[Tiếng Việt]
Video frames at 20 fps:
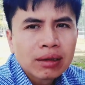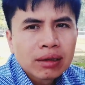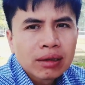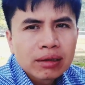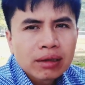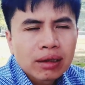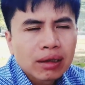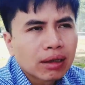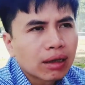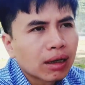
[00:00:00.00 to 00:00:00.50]

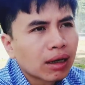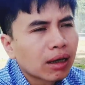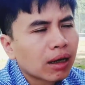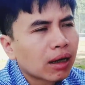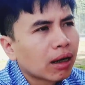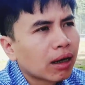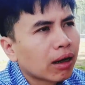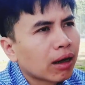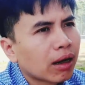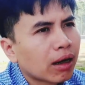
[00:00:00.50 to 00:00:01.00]

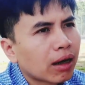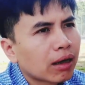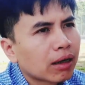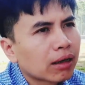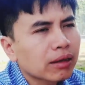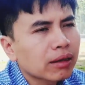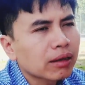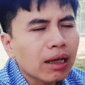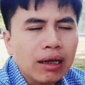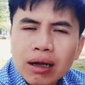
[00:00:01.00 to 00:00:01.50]

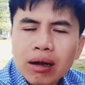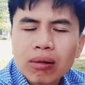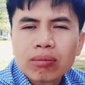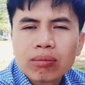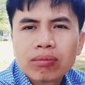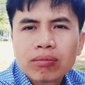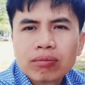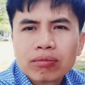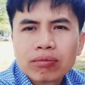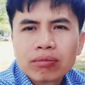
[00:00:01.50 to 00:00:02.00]
ờ, tác động
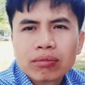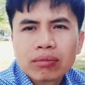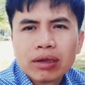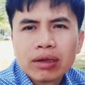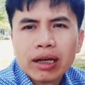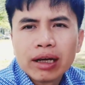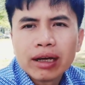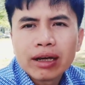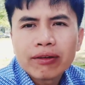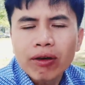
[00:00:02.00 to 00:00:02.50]

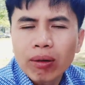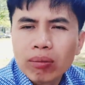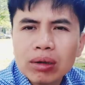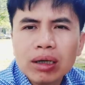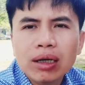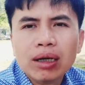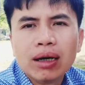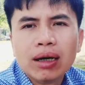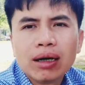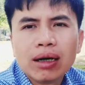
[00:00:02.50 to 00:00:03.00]
để phòng
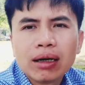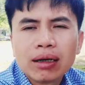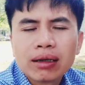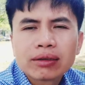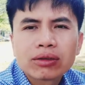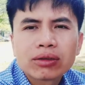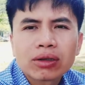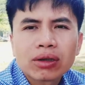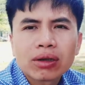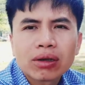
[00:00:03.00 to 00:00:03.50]
ngừa
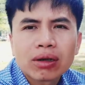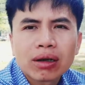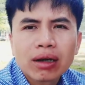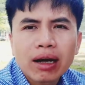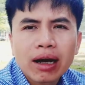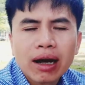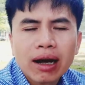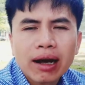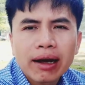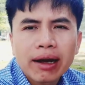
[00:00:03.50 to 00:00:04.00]
cho
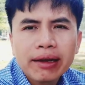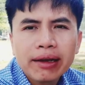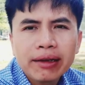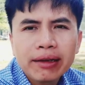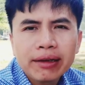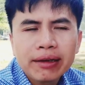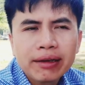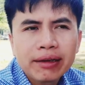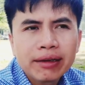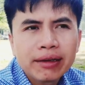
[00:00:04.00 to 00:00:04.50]
cái
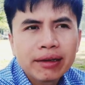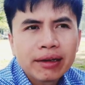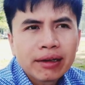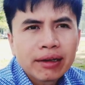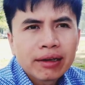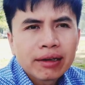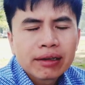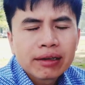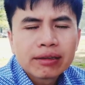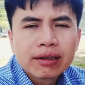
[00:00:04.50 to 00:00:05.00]

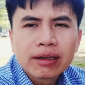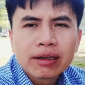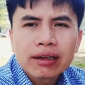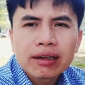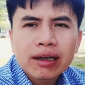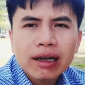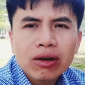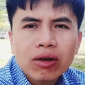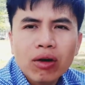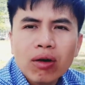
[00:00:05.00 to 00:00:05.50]
những
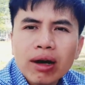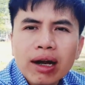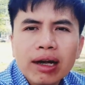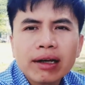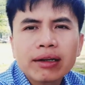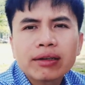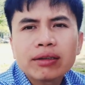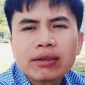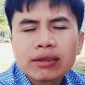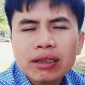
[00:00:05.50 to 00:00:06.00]
cái khó
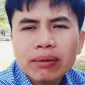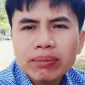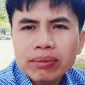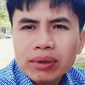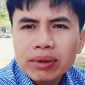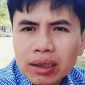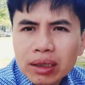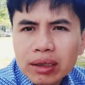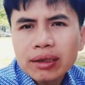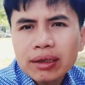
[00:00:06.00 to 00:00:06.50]
khăn sắp
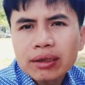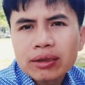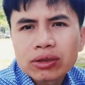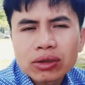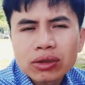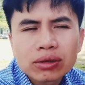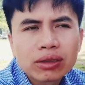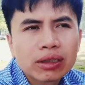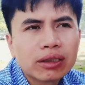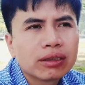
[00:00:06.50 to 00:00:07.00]
tới
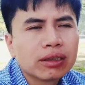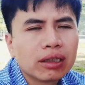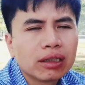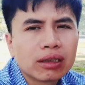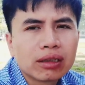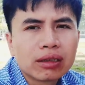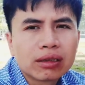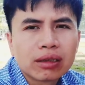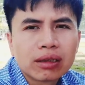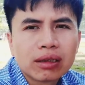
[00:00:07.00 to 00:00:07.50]
cho thị trường
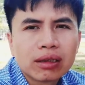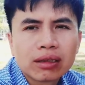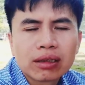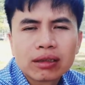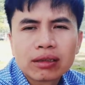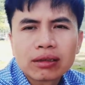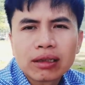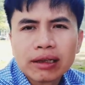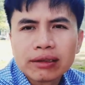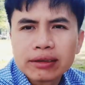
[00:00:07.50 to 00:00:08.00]

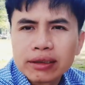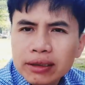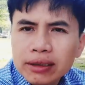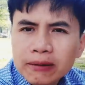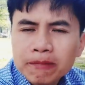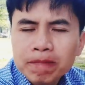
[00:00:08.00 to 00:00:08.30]
ờ, tài chính